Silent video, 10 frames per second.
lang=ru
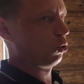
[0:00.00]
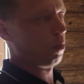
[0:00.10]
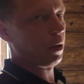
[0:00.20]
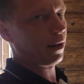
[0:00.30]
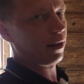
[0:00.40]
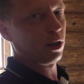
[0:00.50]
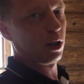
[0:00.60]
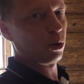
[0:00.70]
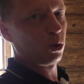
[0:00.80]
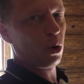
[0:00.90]
супер
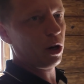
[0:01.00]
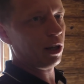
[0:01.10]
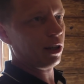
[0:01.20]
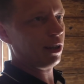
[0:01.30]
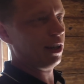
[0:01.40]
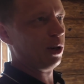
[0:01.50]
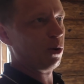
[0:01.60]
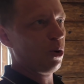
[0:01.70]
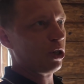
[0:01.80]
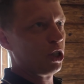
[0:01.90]
крутой и
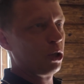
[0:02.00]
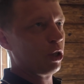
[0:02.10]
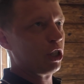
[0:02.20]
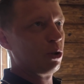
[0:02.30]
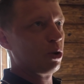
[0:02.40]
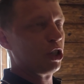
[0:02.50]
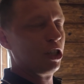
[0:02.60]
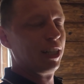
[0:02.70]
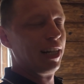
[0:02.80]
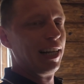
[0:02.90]

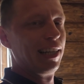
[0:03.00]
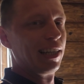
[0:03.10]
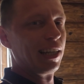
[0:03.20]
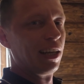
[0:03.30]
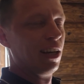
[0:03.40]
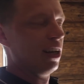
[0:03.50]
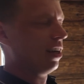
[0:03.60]
очень-очень-очень длинный.